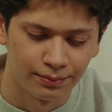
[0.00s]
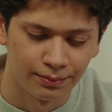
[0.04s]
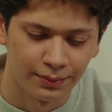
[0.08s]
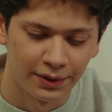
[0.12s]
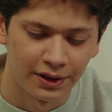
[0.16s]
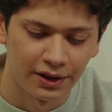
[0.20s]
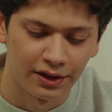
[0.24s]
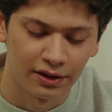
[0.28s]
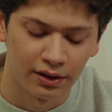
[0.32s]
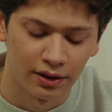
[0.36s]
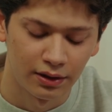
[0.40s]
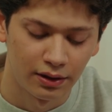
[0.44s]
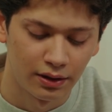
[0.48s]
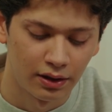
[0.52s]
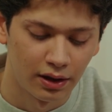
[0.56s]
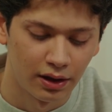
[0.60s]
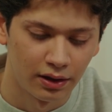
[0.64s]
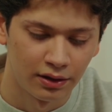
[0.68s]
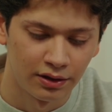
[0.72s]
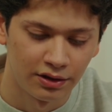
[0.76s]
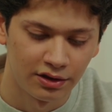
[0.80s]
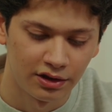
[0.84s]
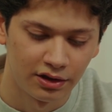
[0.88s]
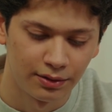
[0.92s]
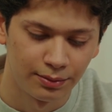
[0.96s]
Beni
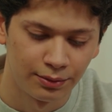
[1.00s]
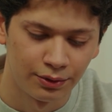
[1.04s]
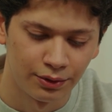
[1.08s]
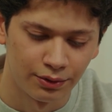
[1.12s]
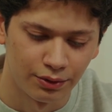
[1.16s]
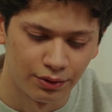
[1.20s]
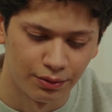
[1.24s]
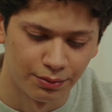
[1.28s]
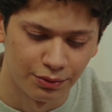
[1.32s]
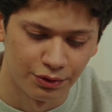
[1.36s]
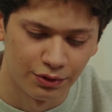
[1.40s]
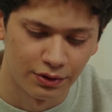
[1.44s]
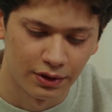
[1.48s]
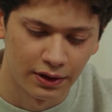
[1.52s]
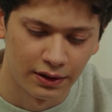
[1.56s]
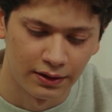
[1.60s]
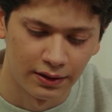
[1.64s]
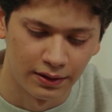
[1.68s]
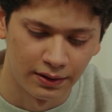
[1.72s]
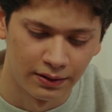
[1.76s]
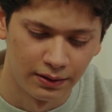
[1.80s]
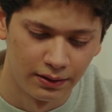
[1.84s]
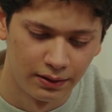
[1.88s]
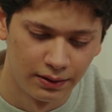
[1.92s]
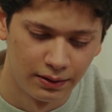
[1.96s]
kardeşi gibi görüyormuş zaten.